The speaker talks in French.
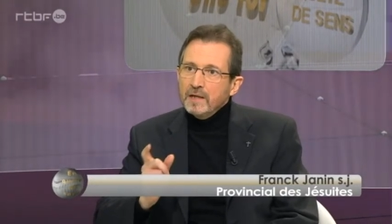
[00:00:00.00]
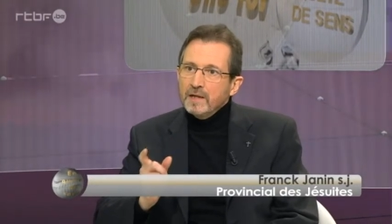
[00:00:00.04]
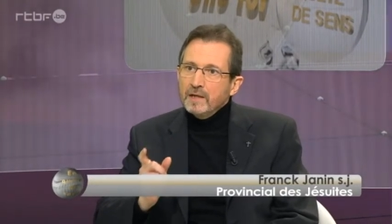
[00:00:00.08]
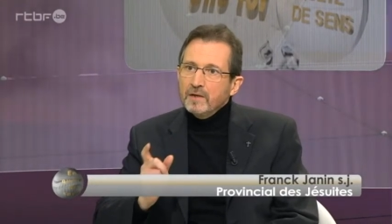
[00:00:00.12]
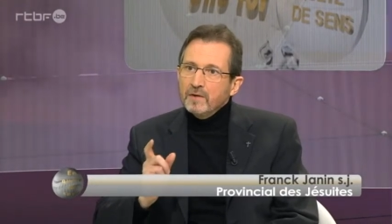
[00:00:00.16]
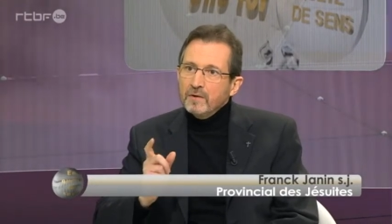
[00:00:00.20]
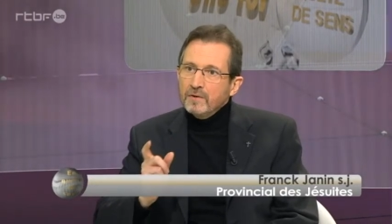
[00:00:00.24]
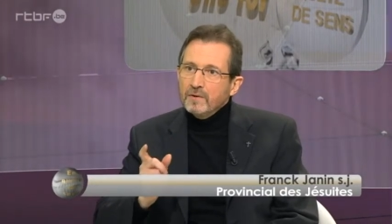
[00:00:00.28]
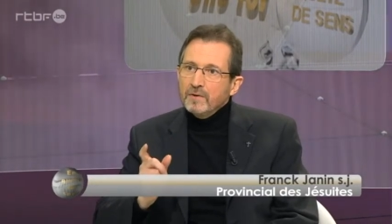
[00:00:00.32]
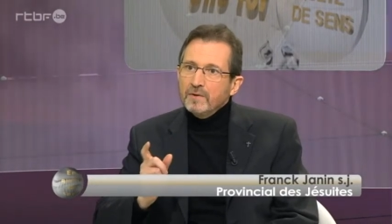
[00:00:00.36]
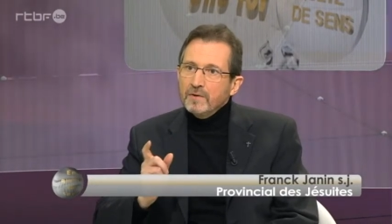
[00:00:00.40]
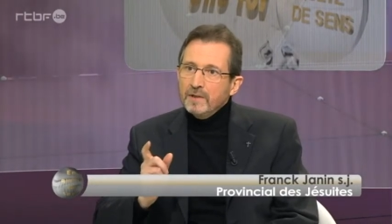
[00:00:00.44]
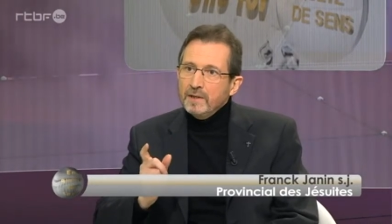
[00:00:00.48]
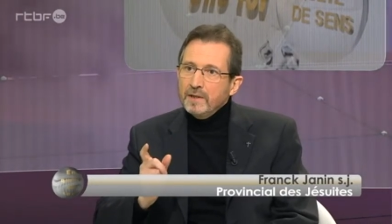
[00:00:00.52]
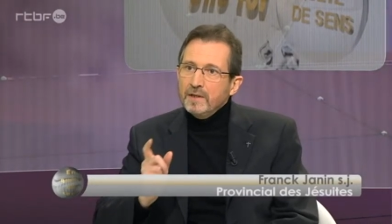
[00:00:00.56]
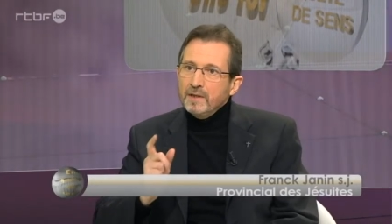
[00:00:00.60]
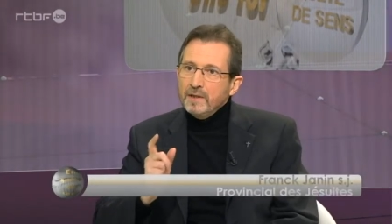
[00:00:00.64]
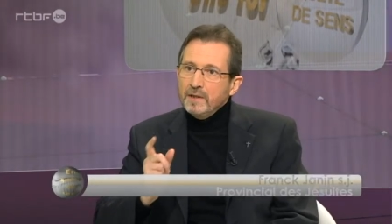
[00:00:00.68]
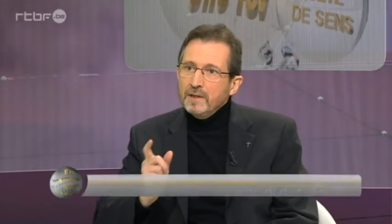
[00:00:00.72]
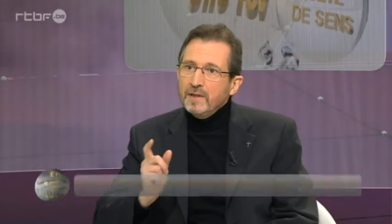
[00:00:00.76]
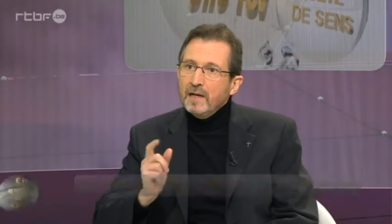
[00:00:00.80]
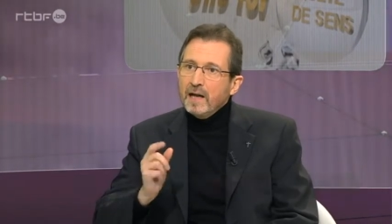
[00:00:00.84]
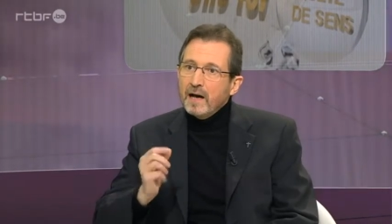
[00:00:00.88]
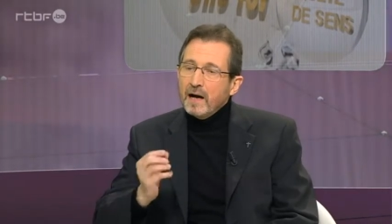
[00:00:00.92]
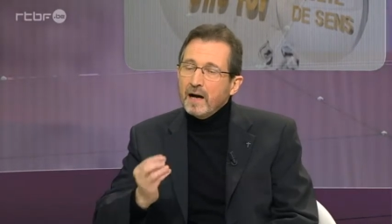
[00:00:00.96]

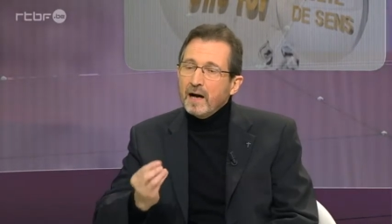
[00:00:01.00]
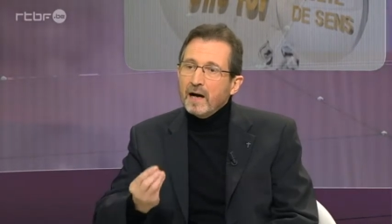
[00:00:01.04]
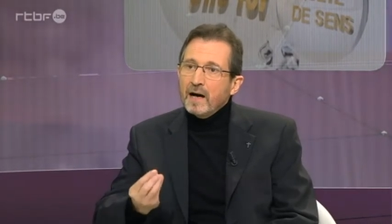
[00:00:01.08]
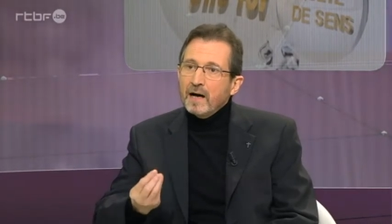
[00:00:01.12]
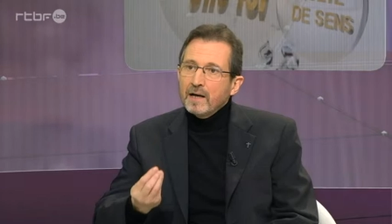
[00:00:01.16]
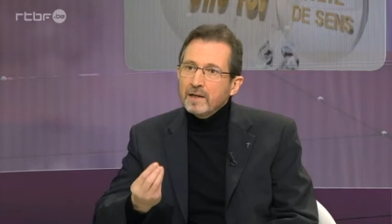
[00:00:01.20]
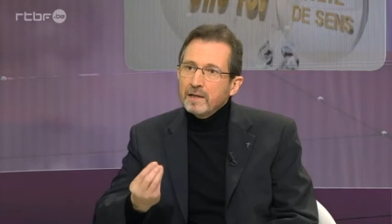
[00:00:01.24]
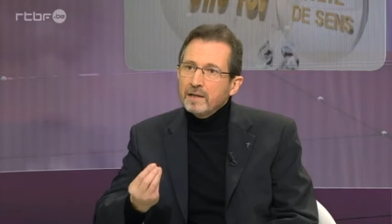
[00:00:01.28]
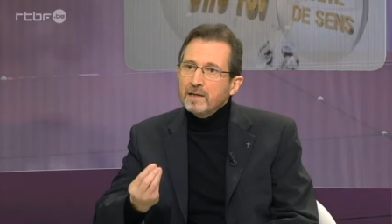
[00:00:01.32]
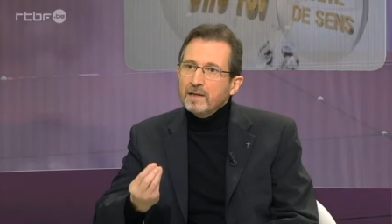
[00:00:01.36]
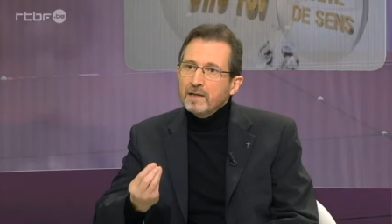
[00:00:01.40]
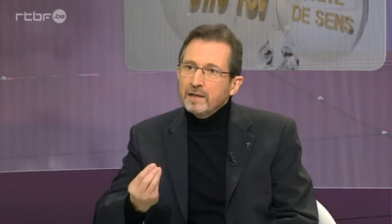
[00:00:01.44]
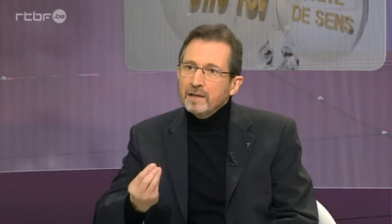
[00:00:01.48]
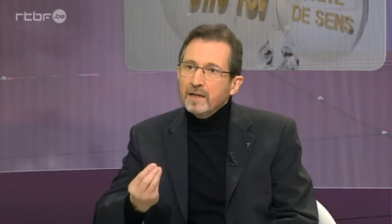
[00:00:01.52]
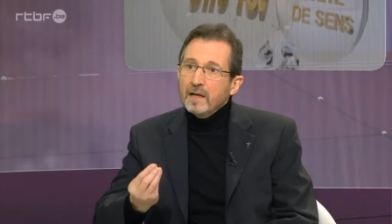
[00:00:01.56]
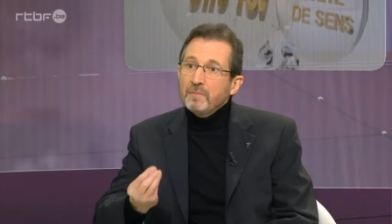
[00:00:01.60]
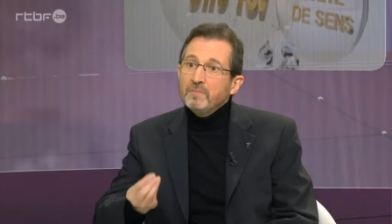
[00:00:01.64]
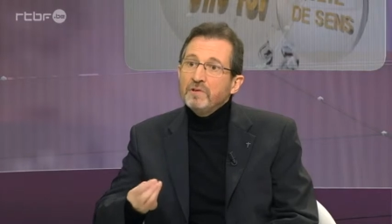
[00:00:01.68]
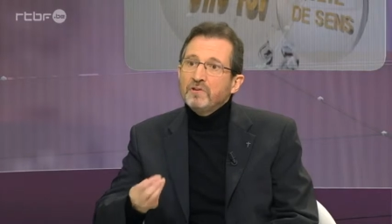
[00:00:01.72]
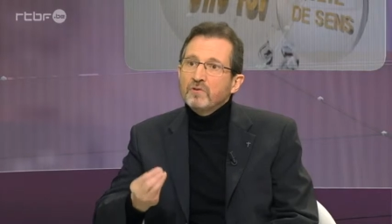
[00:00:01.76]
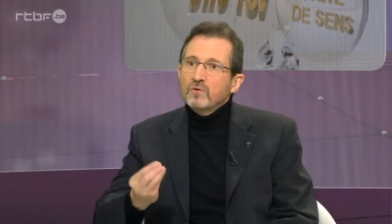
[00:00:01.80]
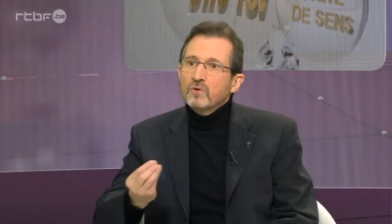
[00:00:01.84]
il, a, il a mis